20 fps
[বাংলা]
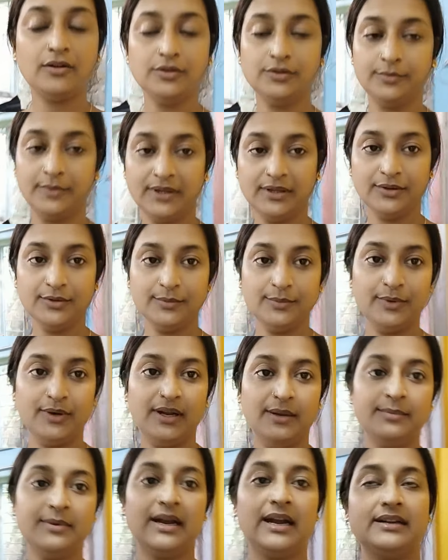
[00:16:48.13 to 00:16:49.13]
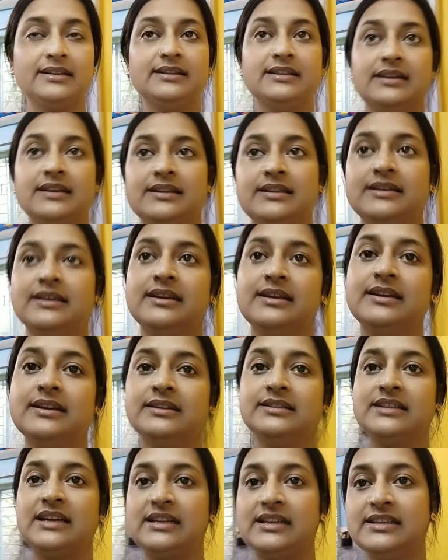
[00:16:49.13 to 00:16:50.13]
তোমাদের তো বললাম কার্তিকের দিকে
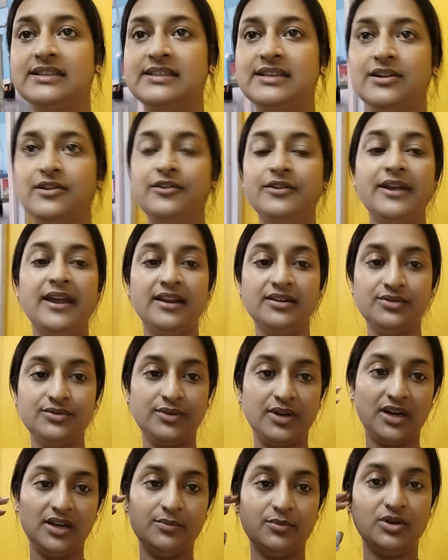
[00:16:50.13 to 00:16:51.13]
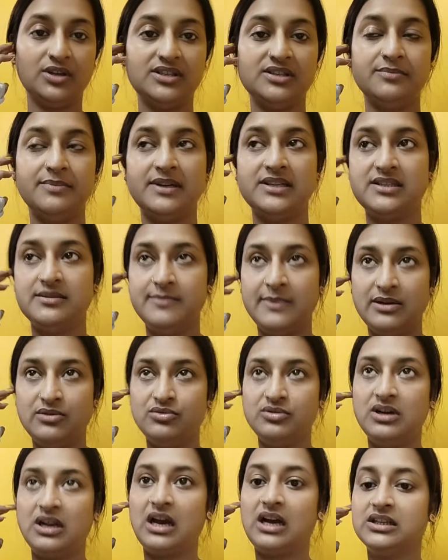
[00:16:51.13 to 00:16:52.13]
সাজাচ্ছিল একটুখানি বলেছি বেশি
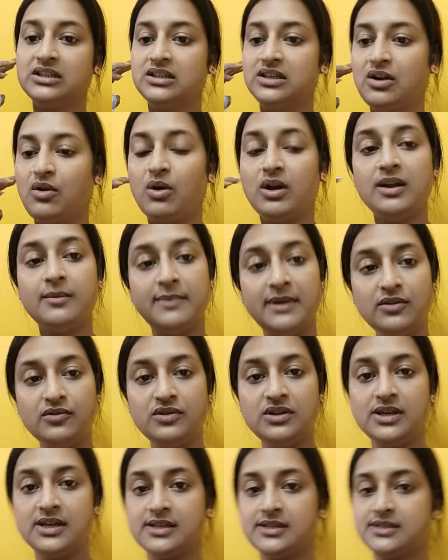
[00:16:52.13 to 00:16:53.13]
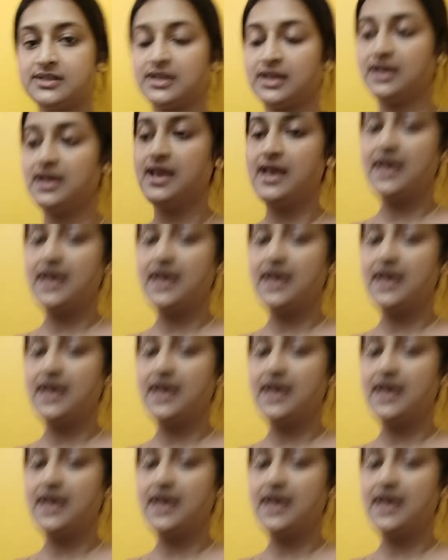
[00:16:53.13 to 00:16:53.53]
বেলুন লাগাতে না অনেক বেলুন নিয়ে এসছে